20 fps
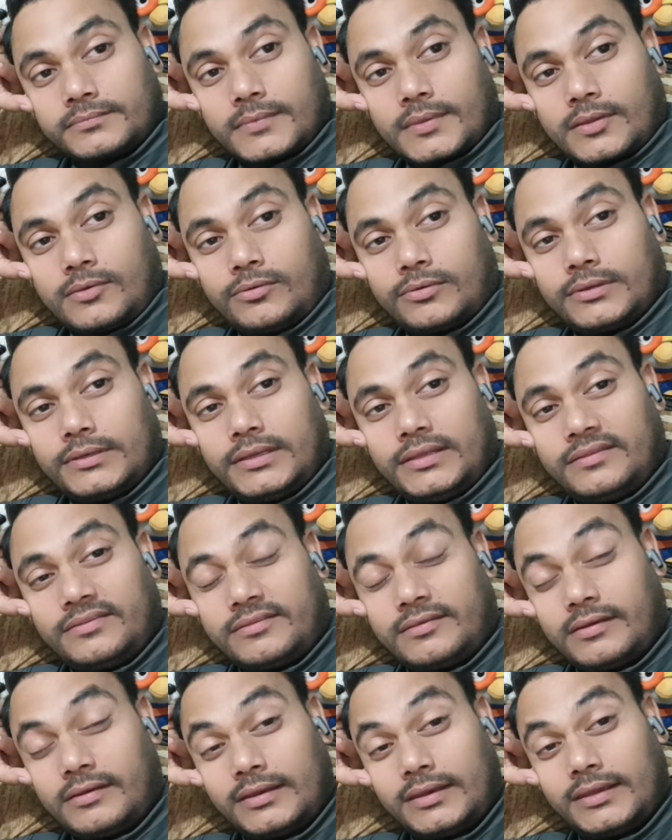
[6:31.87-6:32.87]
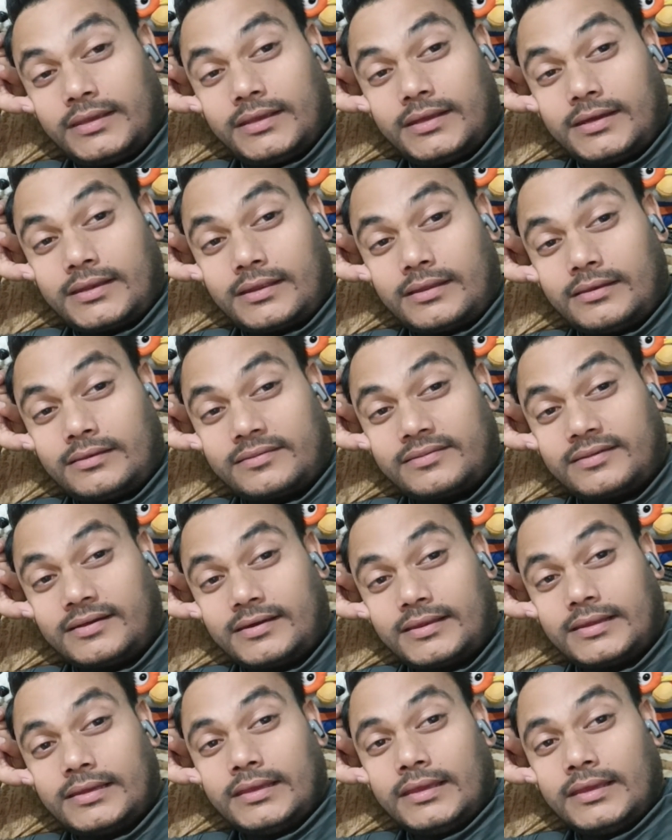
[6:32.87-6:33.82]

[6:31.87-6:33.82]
तो अभी नींद से आ रही है यार आलस आ रहा